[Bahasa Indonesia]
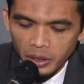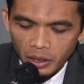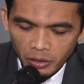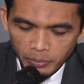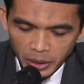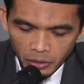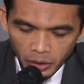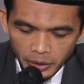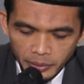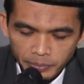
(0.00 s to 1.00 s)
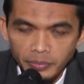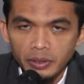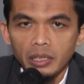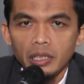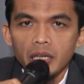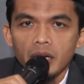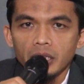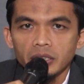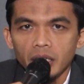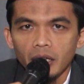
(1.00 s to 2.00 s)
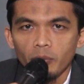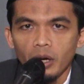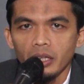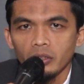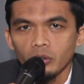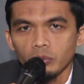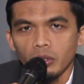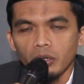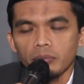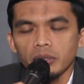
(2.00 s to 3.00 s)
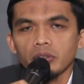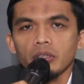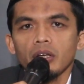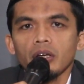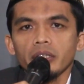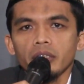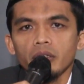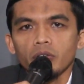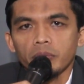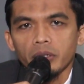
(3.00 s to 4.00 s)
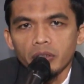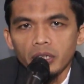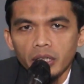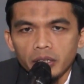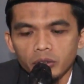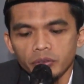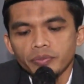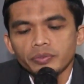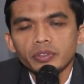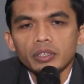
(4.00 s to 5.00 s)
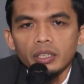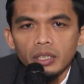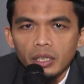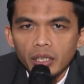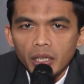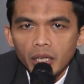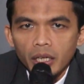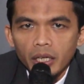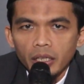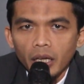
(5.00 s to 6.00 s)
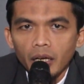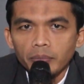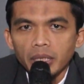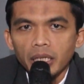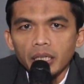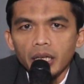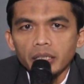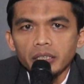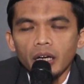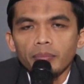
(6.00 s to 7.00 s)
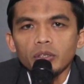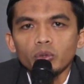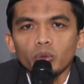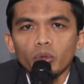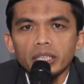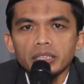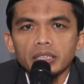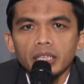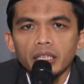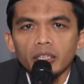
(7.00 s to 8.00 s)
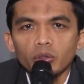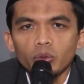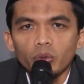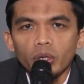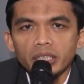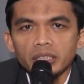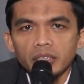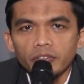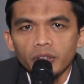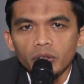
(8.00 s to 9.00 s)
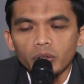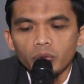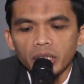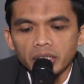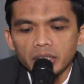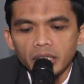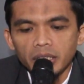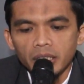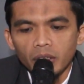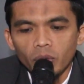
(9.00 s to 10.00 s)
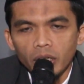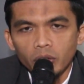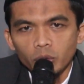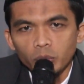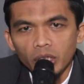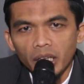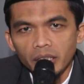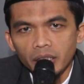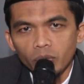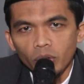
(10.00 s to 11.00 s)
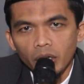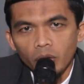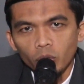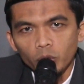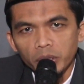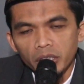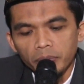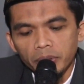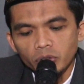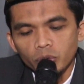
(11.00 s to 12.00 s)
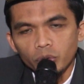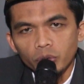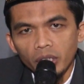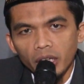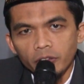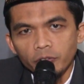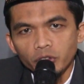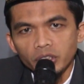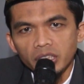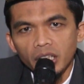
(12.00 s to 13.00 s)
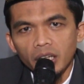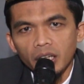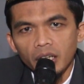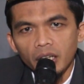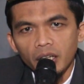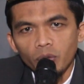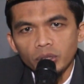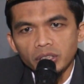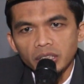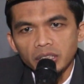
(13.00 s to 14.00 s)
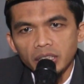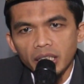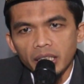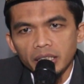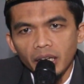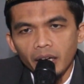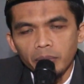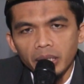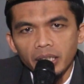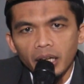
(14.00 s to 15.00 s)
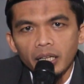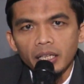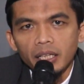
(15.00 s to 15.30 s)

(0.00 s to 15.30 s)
Bismillahirrahmanirrahim. Assalamualaikum warahmatullahi wabarakatuh. Innal hamdalillah nahmaduhu wa nasta'inuhu wa nastaghfiruh wa nastahdihi wa natubu ilaihi wa na'udzu bihi min sururi anfusina wa sayyiati a'malina.